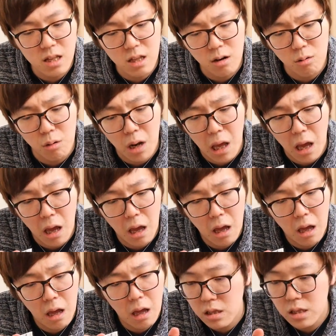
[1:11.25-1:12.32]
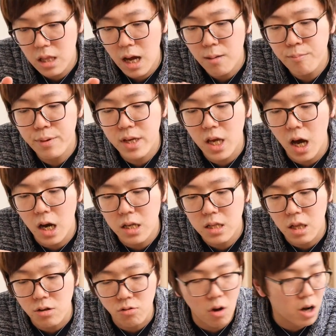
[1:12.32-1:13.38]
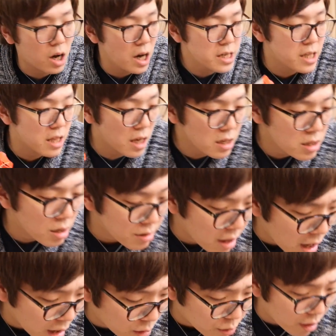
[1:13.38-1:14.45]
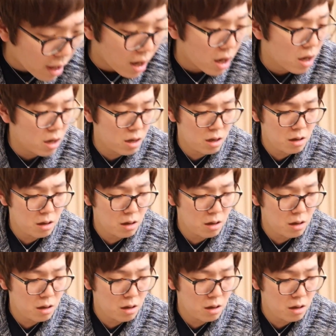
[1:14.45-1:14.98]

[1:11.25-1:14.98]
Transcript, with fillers: てんだろう、これ。何匹入ってるとか書いてないんだよね、これ。